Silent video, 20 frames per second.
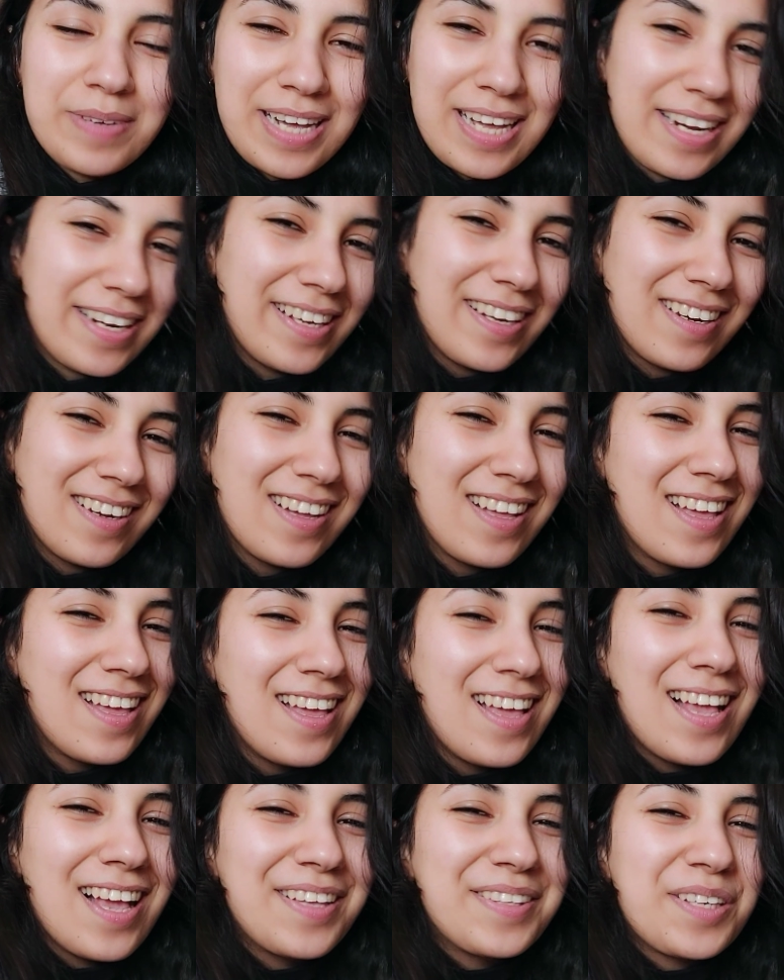هانيه
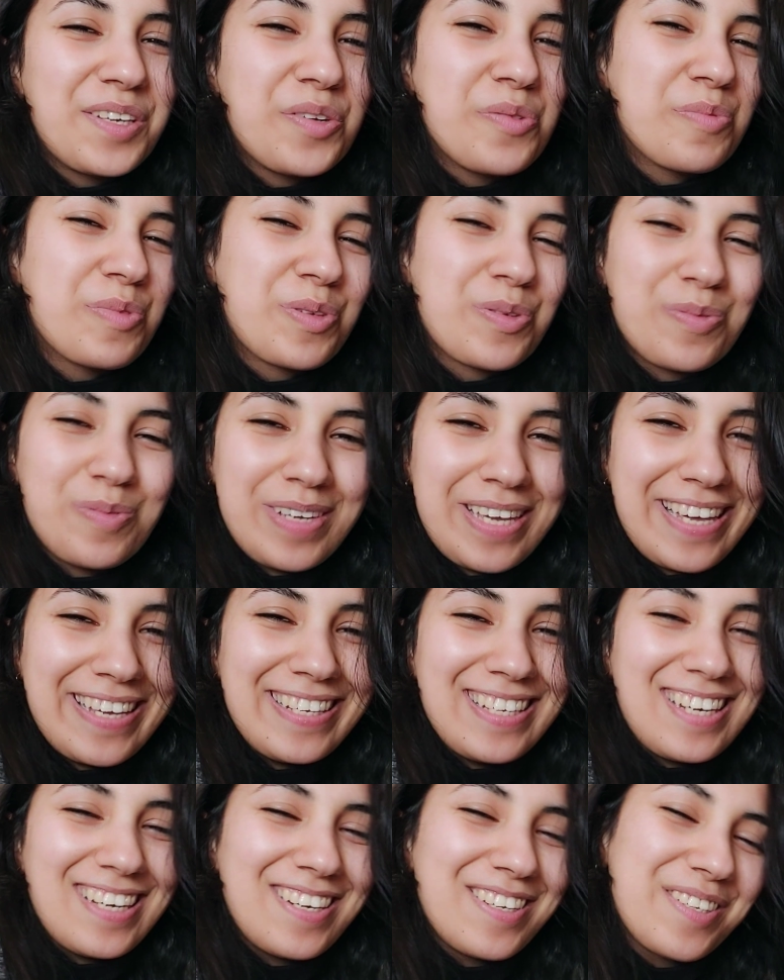انا اليوم شويه
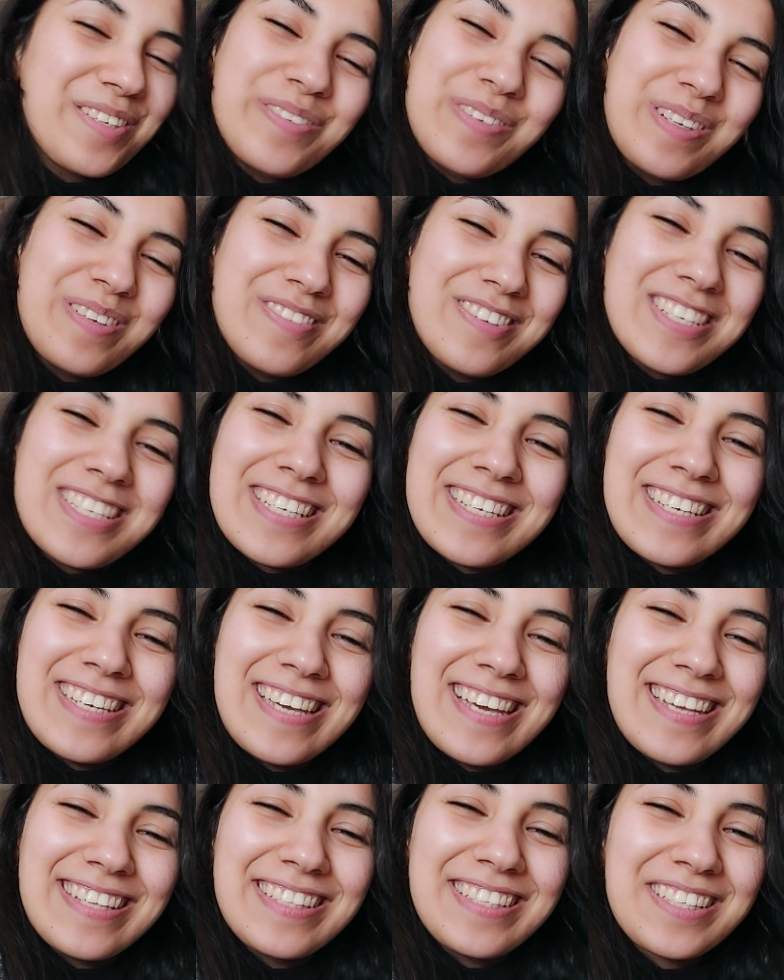عيانه شويه
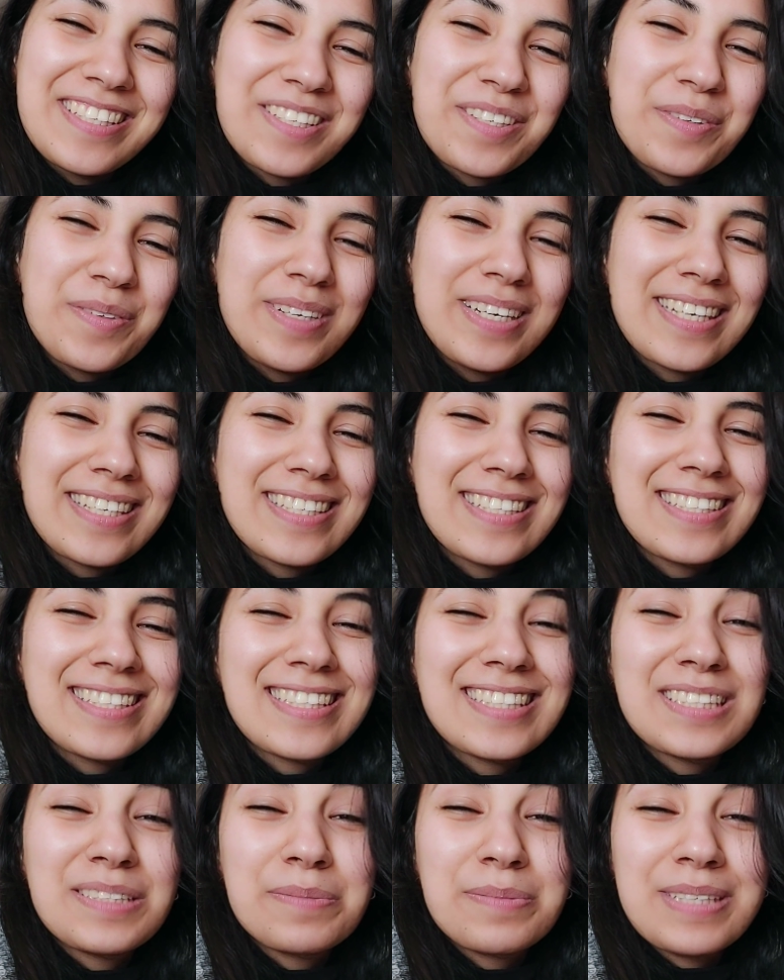ماشي هاديك ولكن
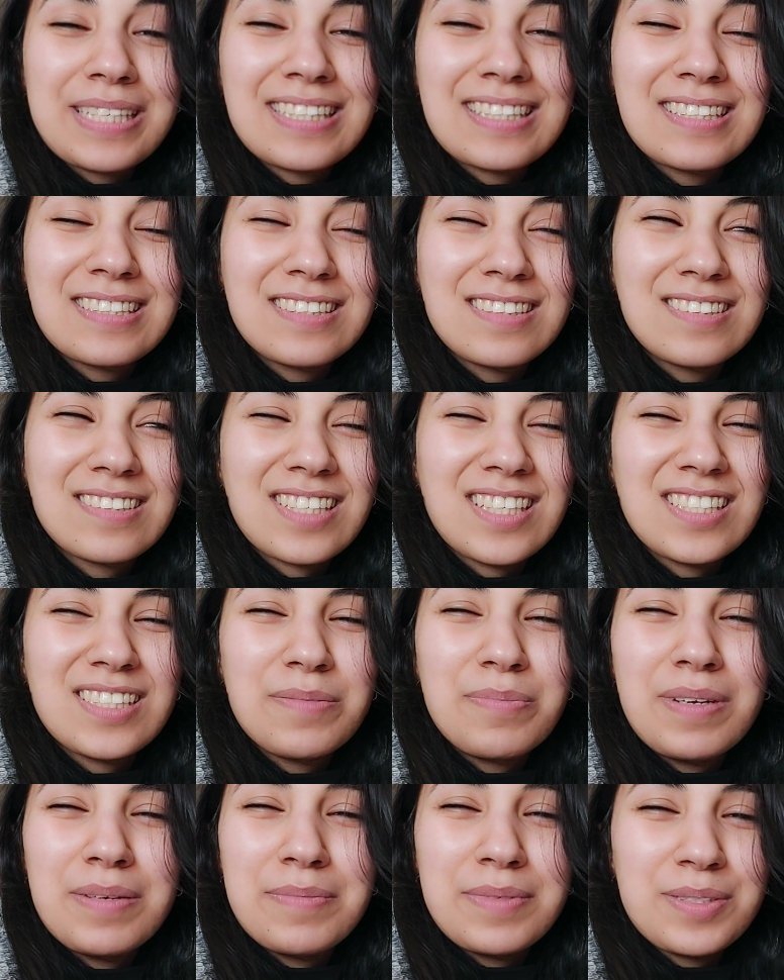كنت بغيت
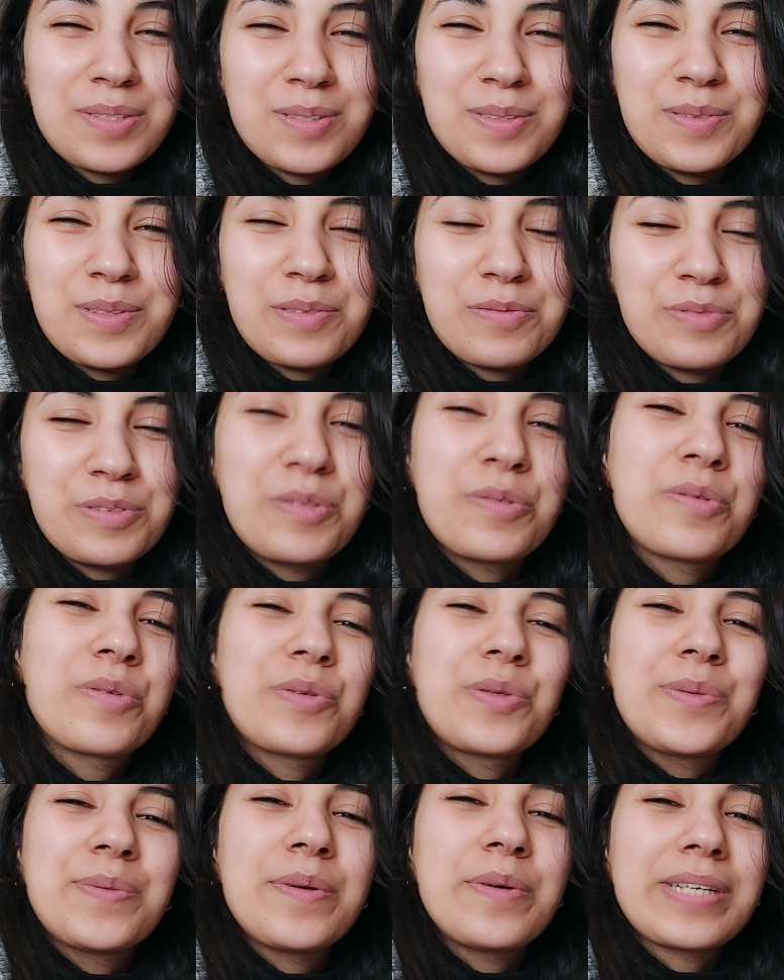قلت بلا ما نصور فيديو
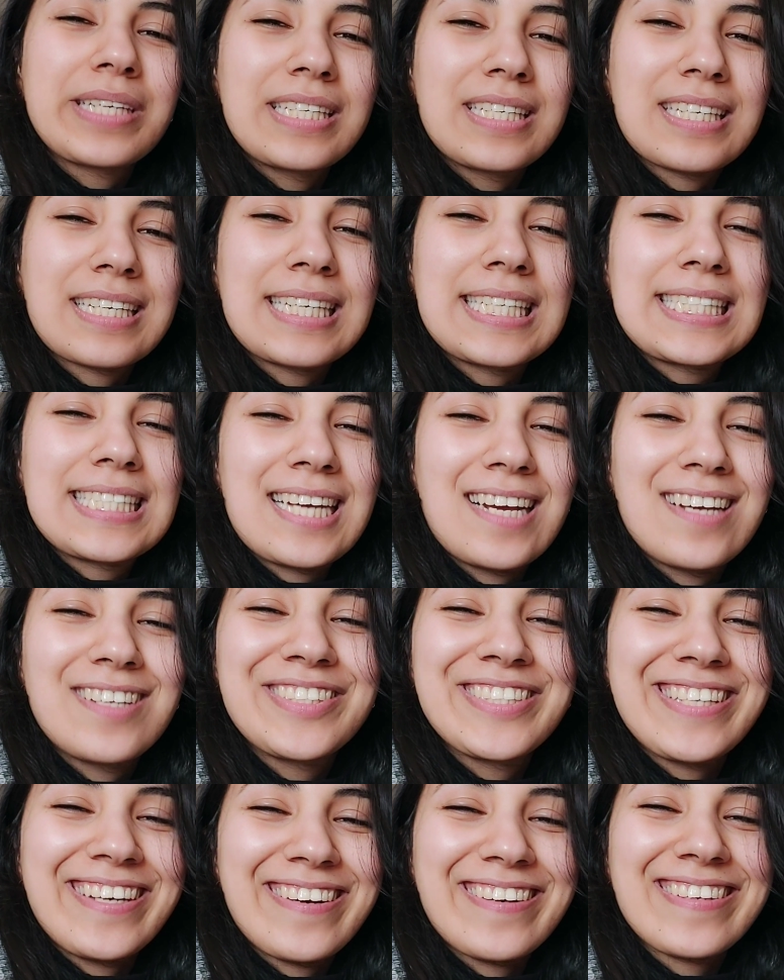اليوم ولكن قلت
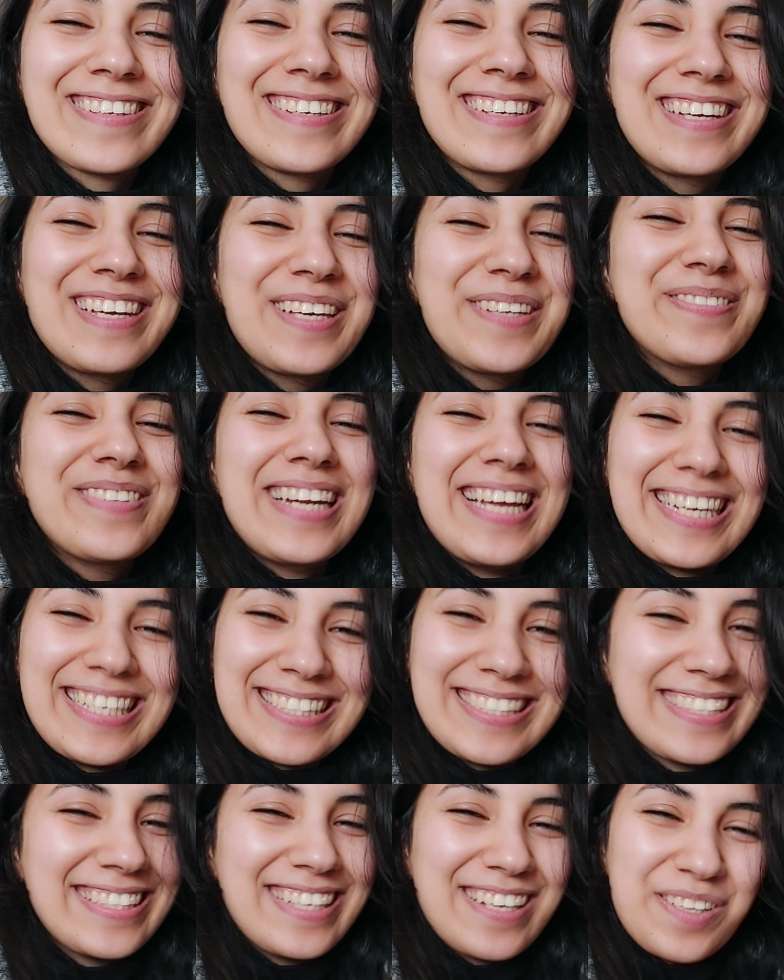هاجر
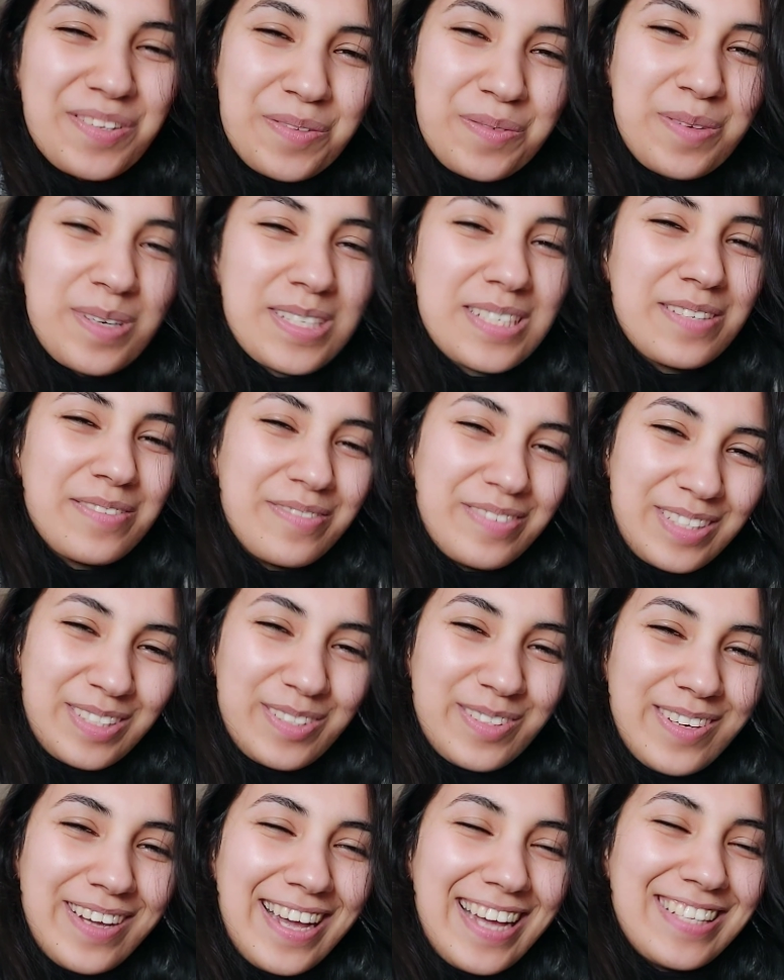بالعكس الا صورت
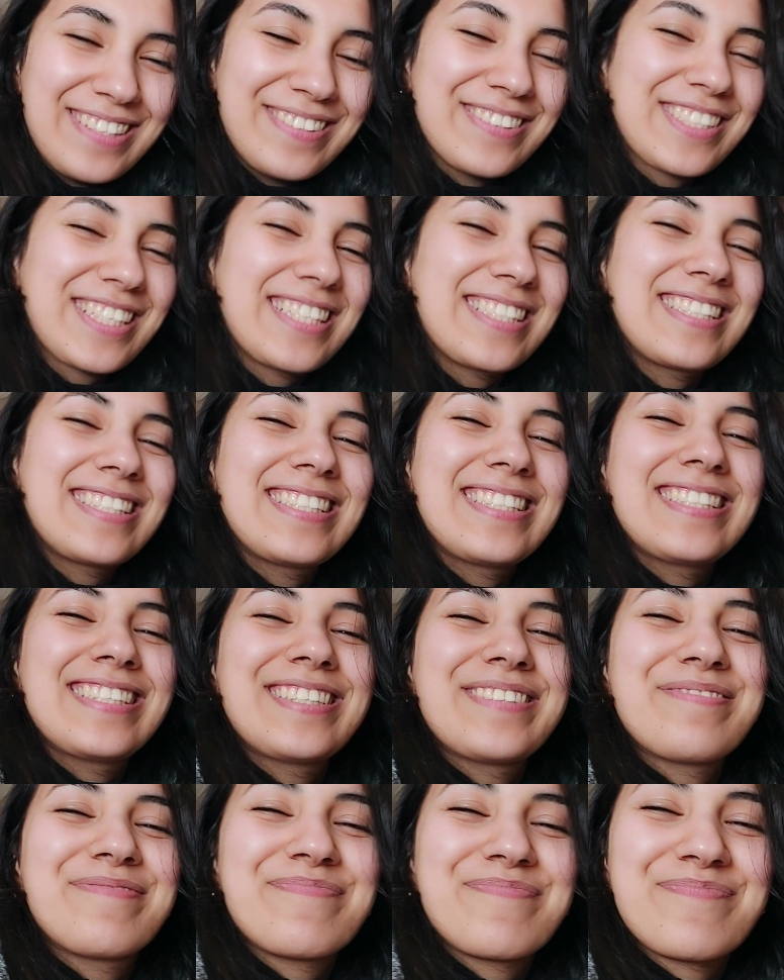الفيديو عاد واش غادي